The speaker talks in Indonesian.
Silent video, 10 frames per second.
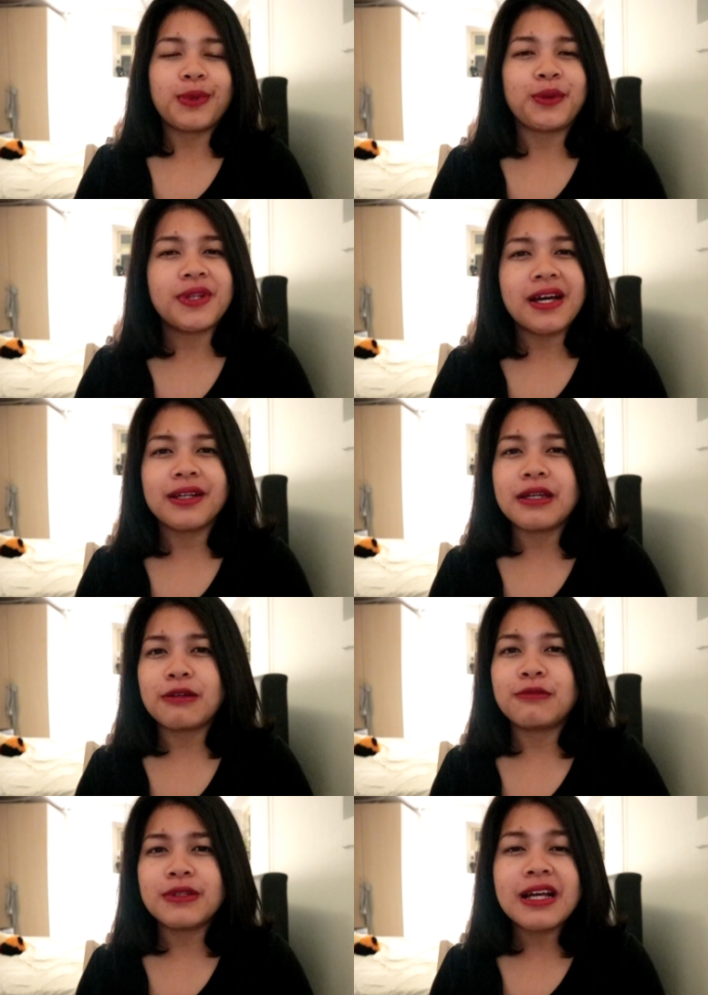produk
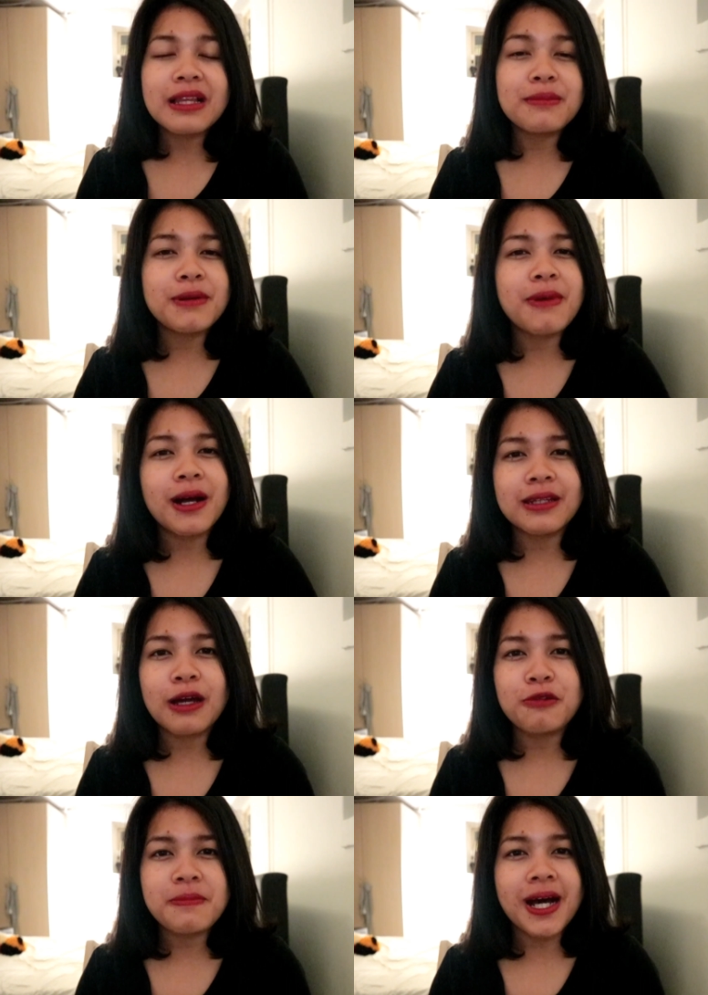yang udah lama banget
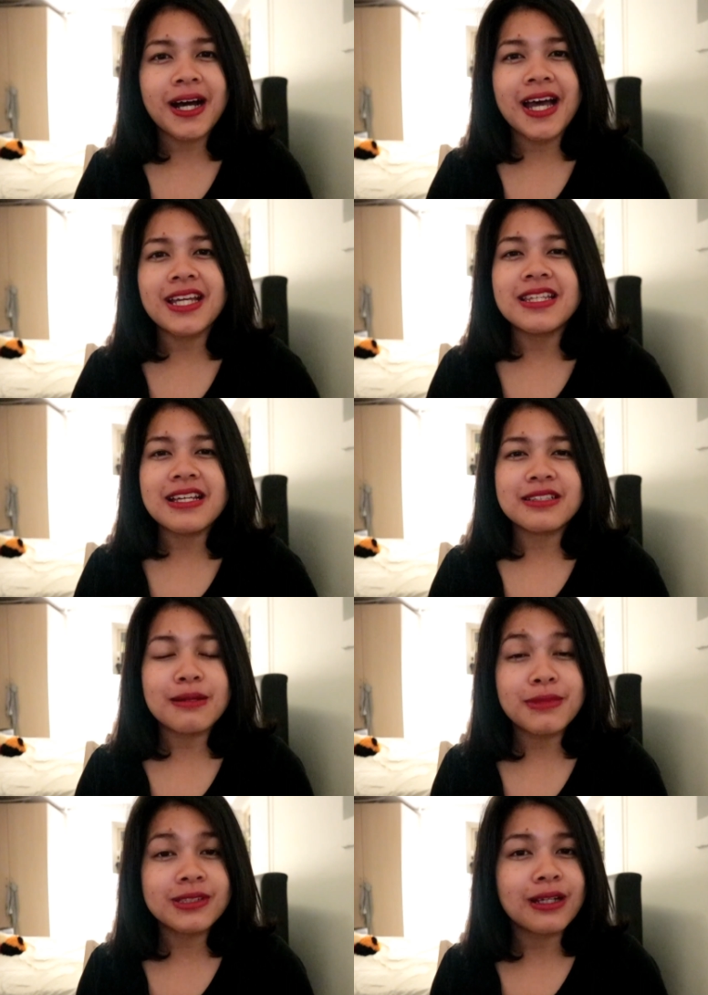aku pakai dan
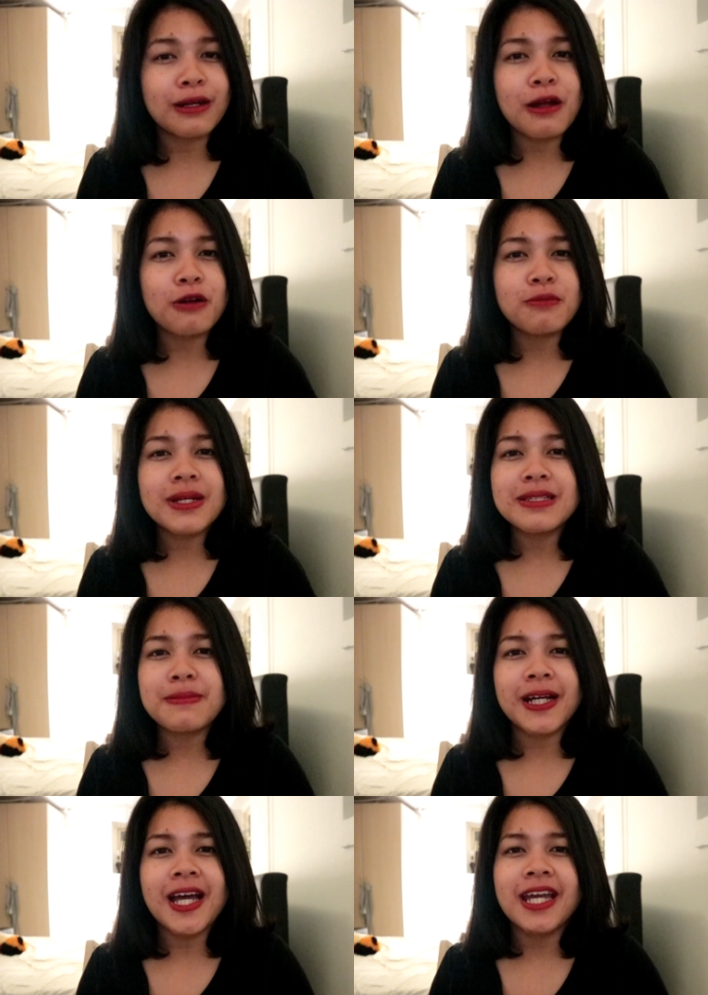sampai sekarang aku
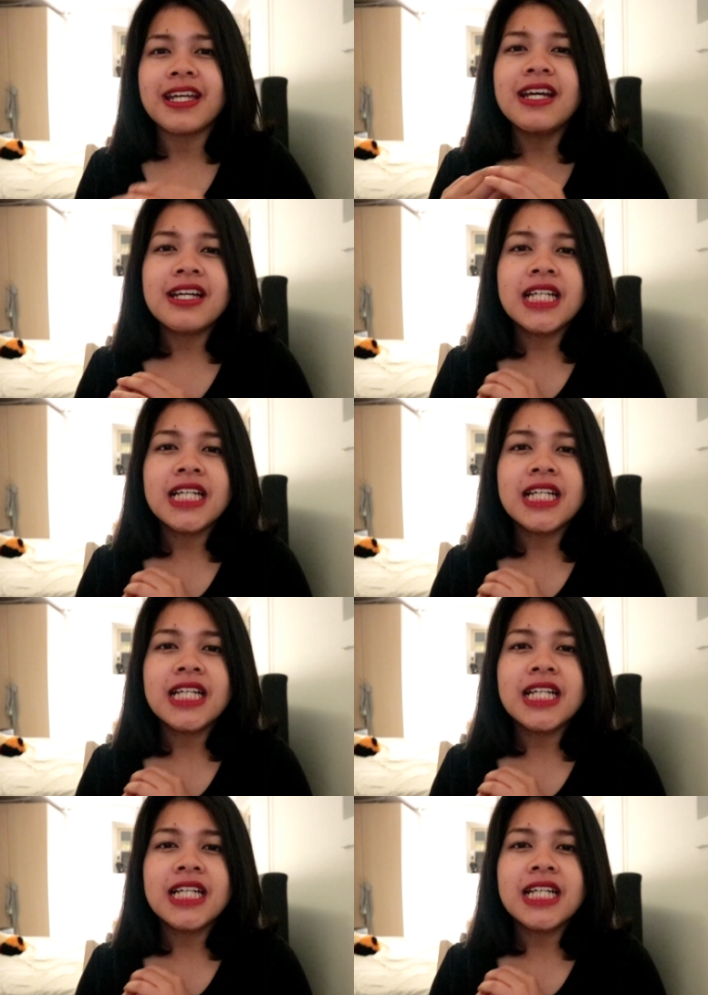masih pakai